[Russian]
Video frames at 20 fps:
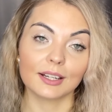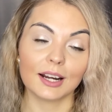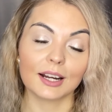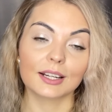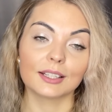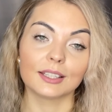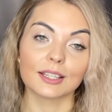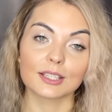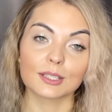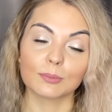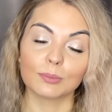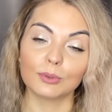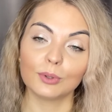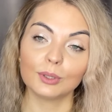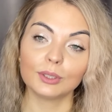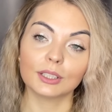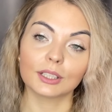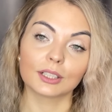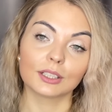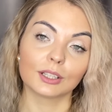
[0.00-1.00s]
Как и на
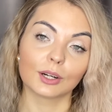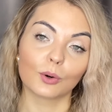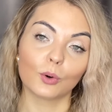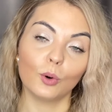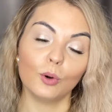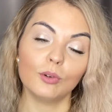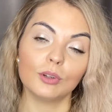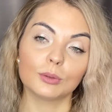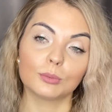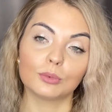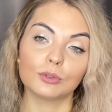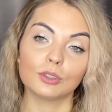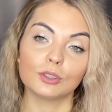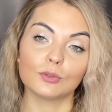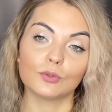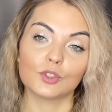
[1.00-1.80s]
тепло, так и на холод будет